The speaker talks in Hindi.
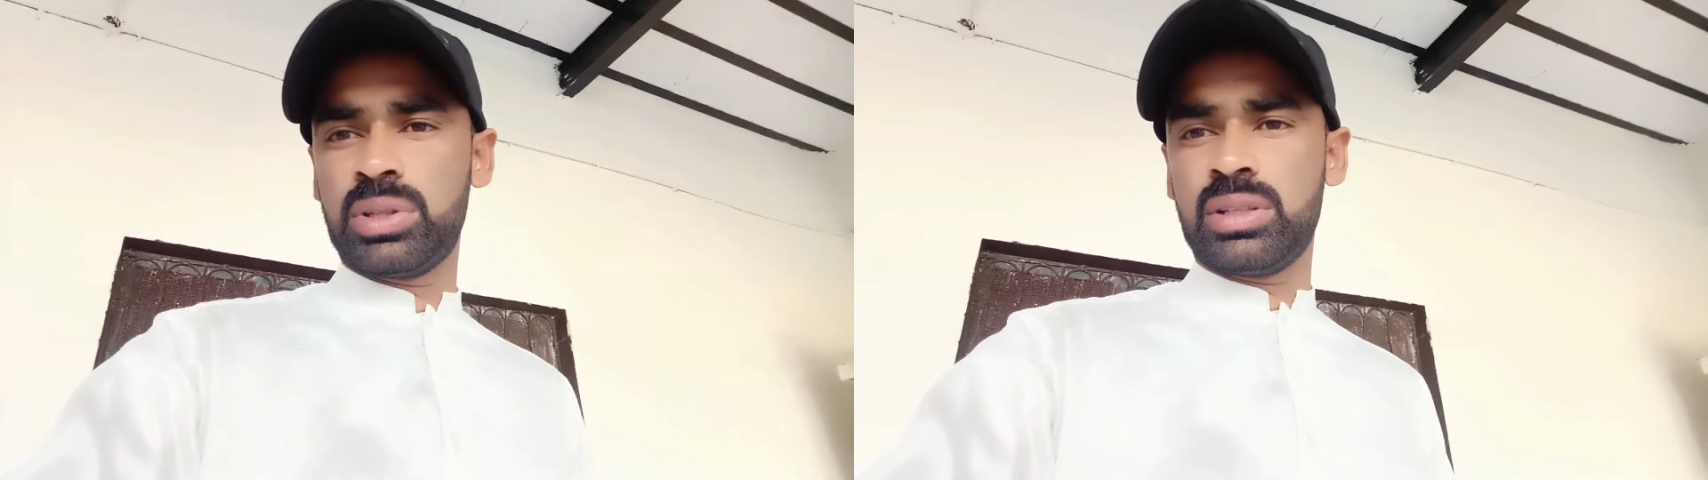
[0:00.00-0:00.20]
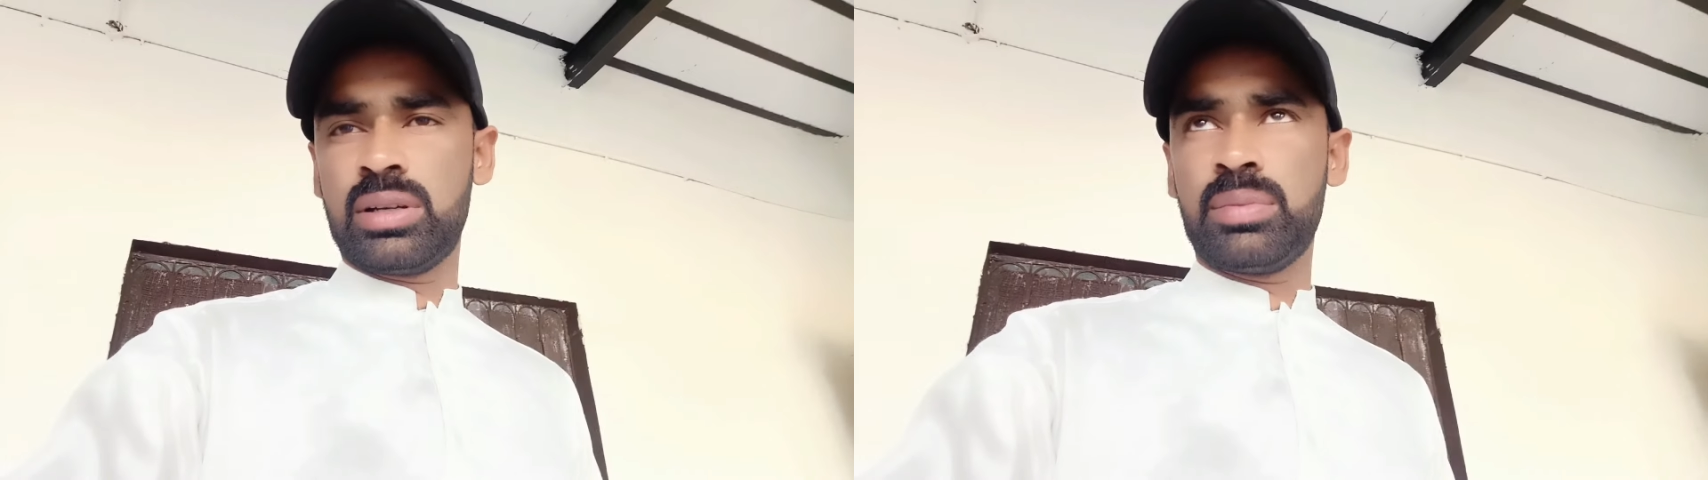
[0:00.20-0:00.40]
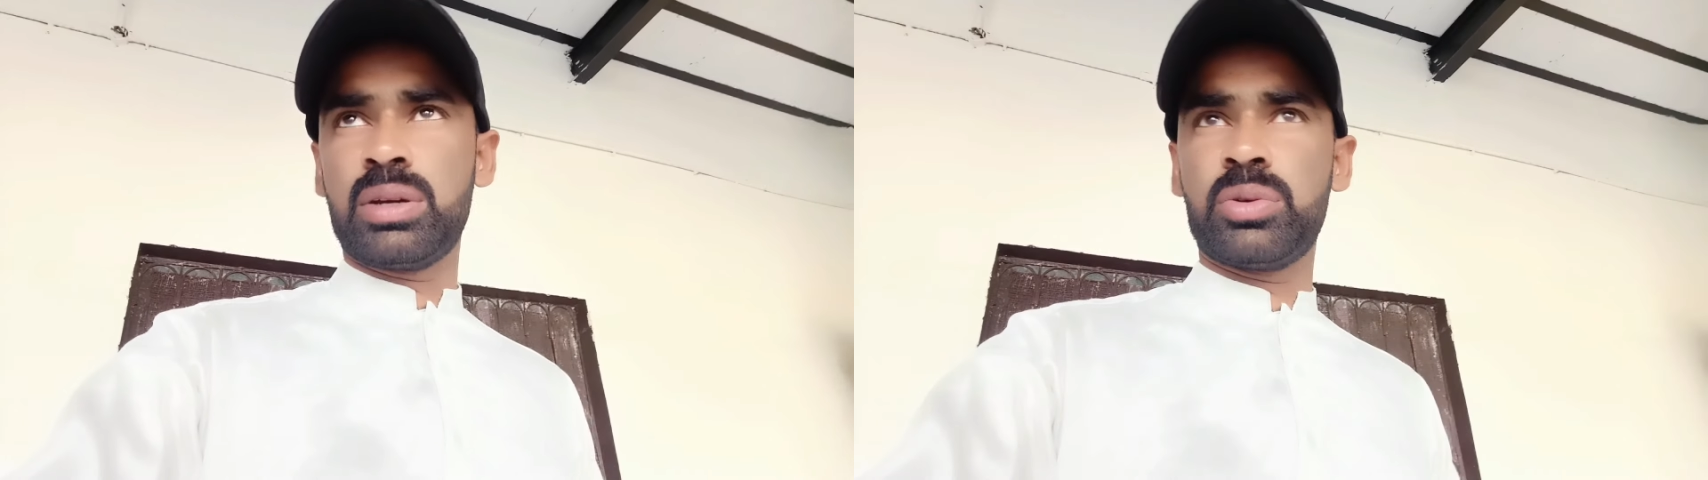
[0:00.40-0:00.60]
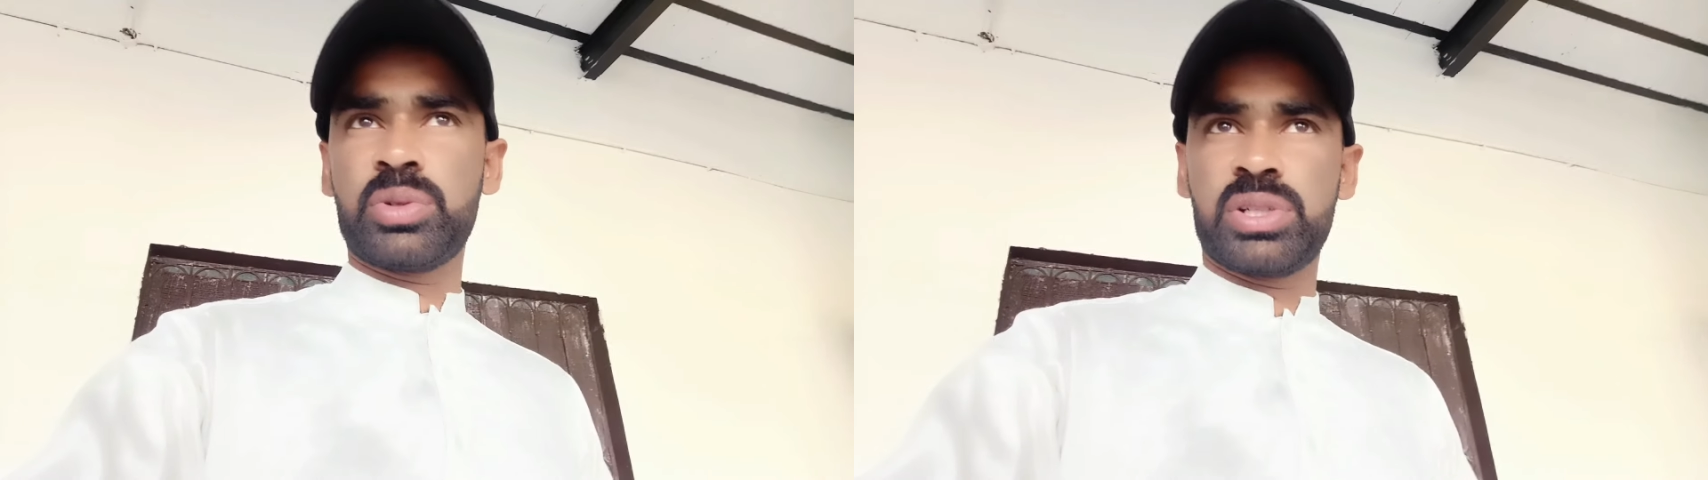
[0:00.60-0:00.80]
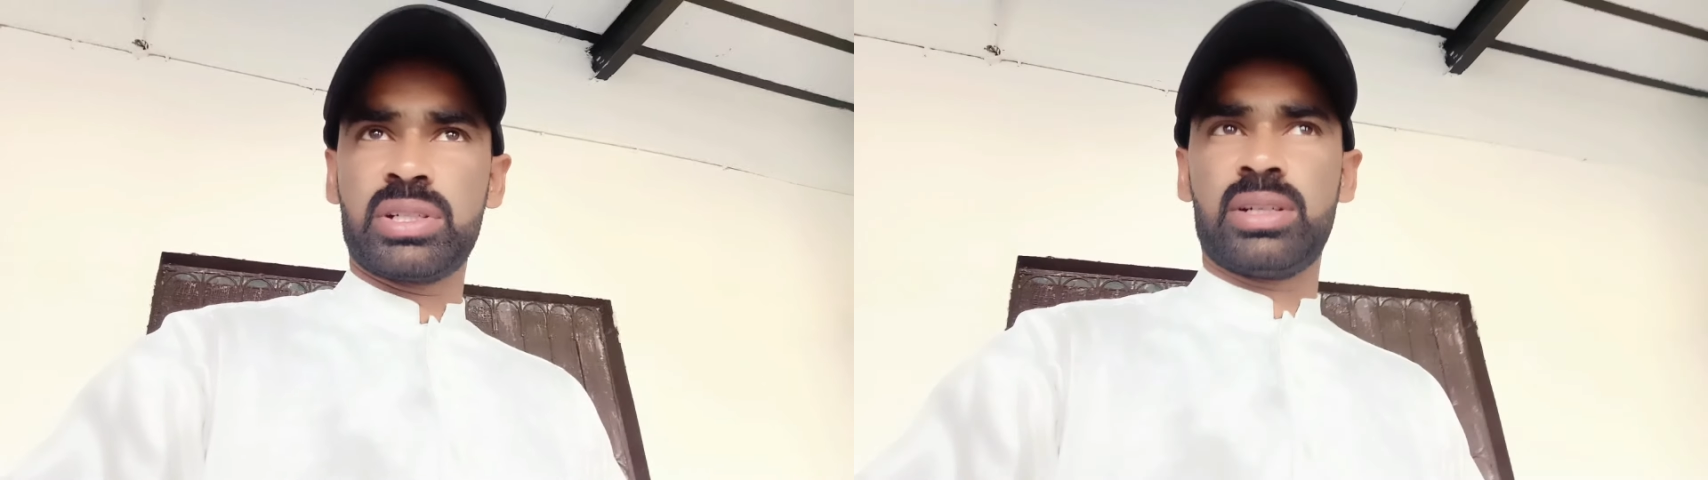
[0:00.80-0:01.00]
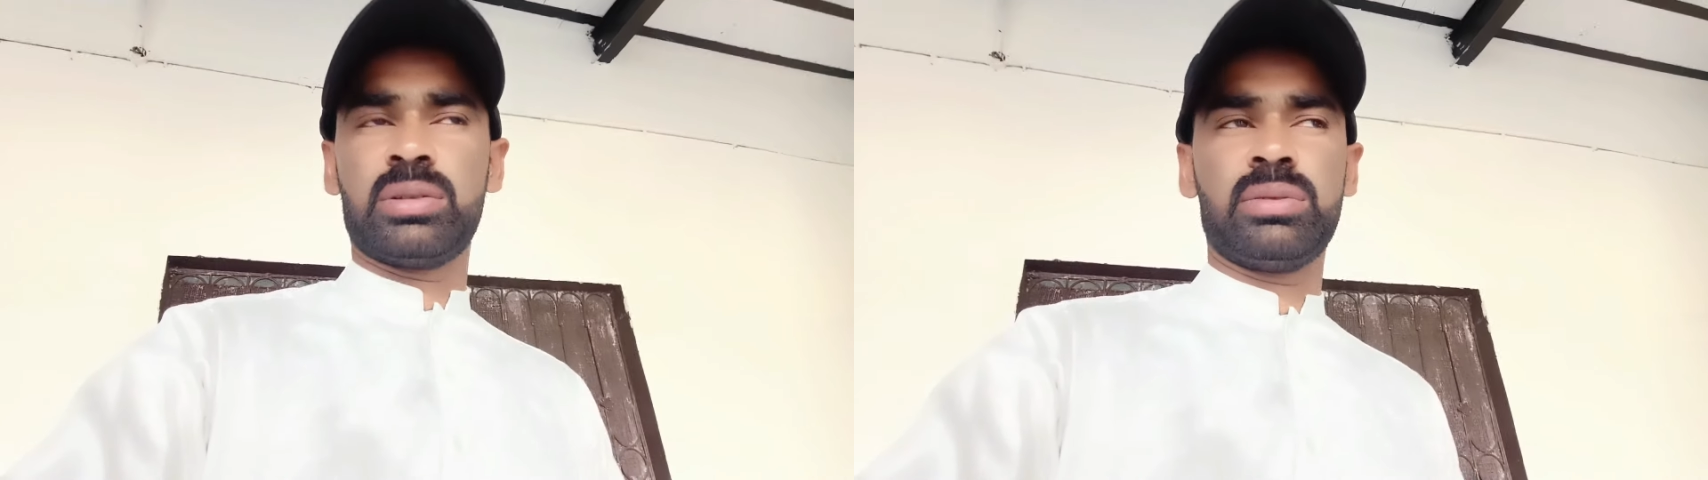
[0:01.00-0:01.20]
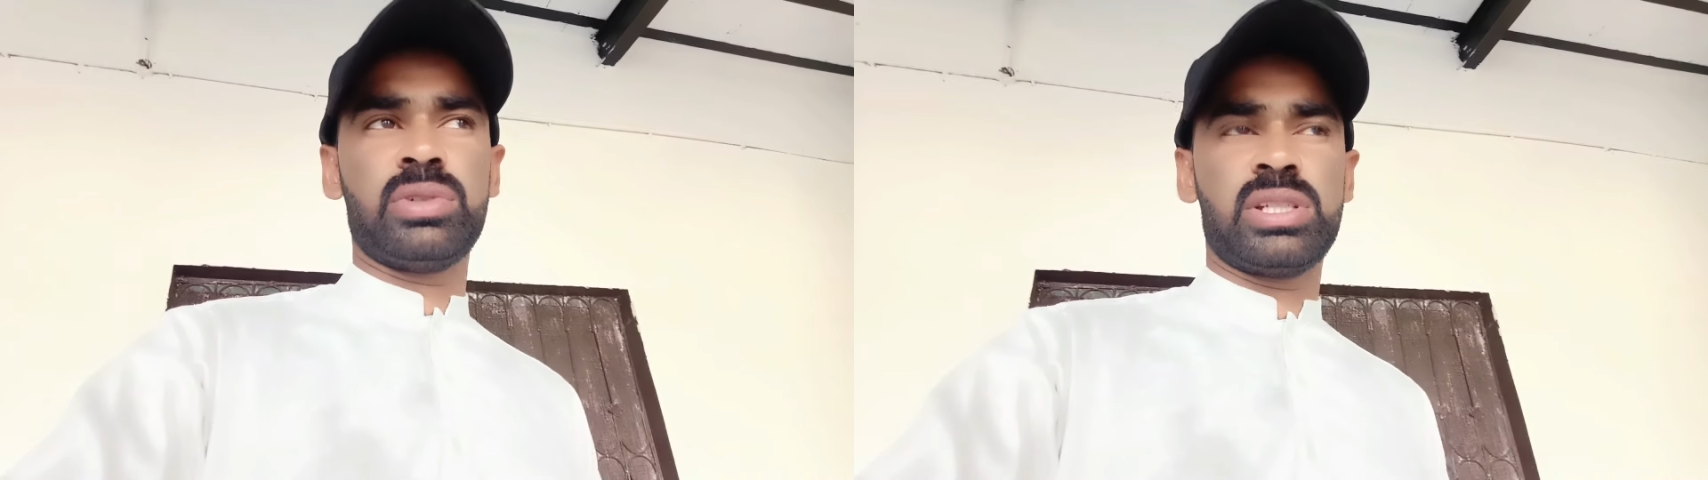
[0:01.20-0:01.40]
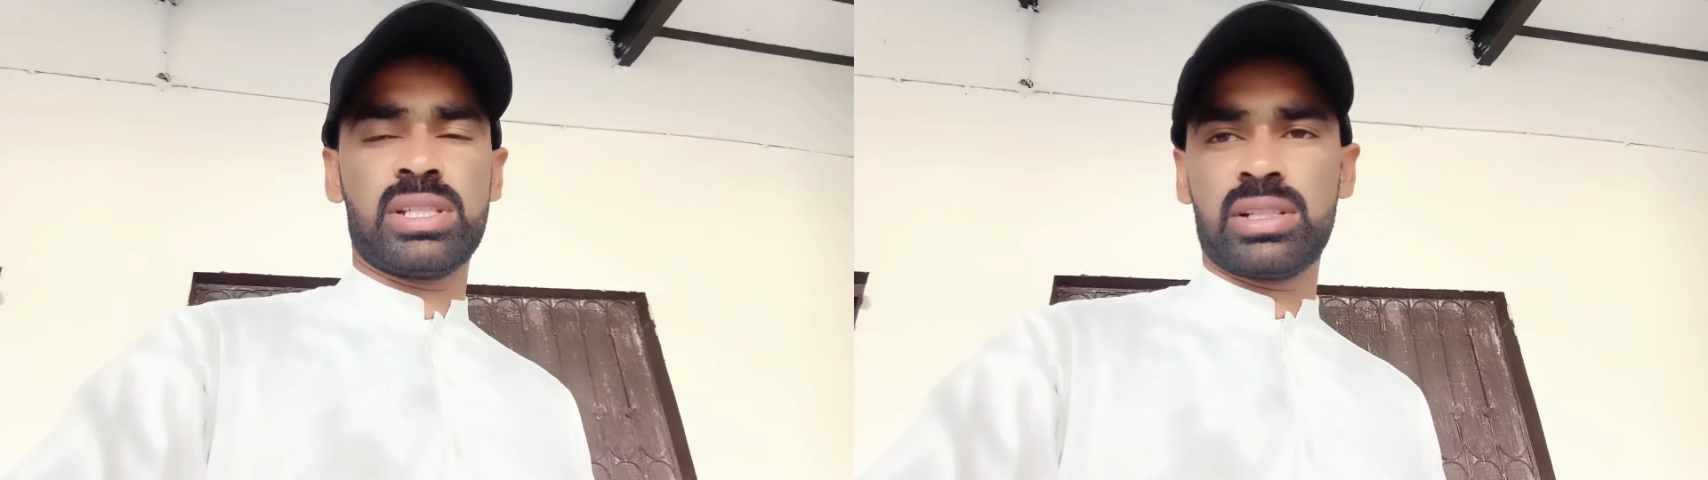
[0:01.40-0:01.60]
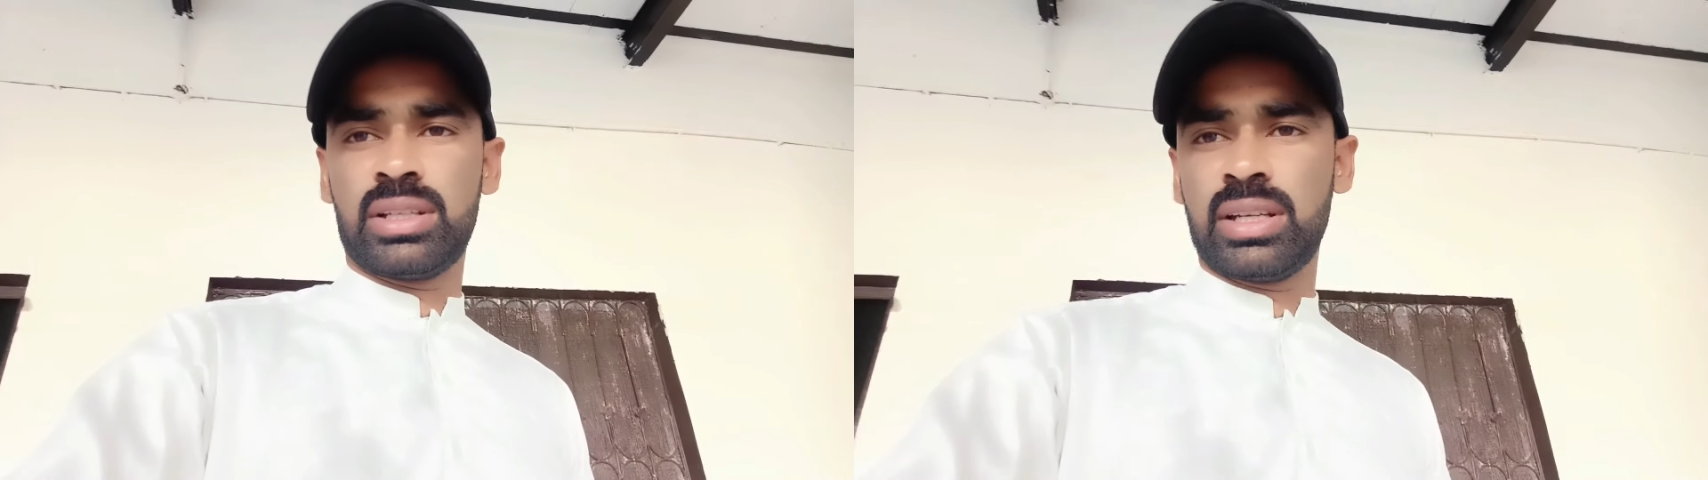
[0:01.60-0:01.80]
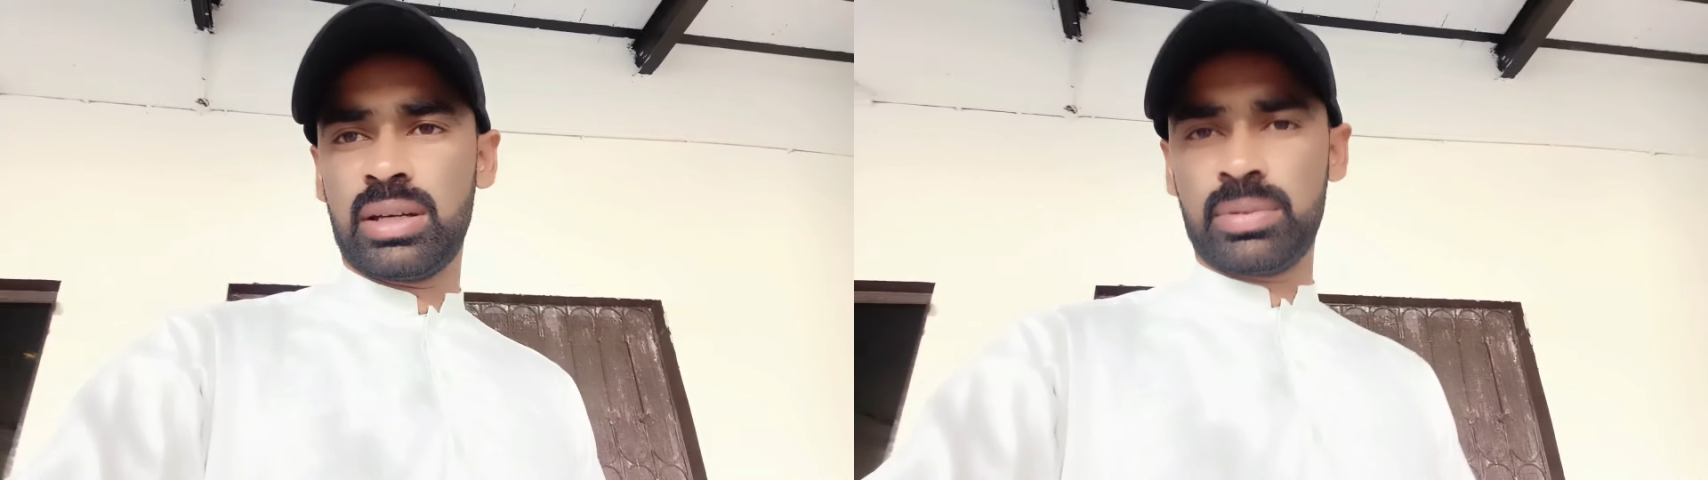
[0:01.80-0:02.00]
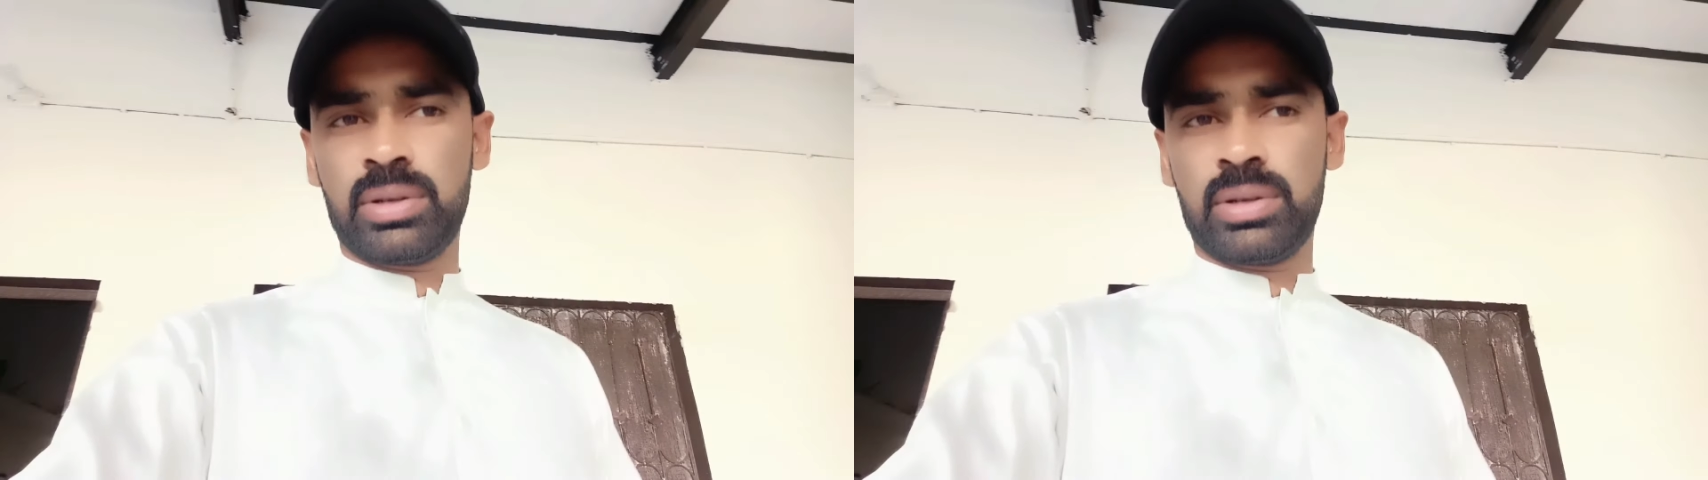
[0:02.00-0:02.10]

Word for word: मैं कोशिश करता हूँ वो चीज़ें ज़्यादा ना बनाऊँ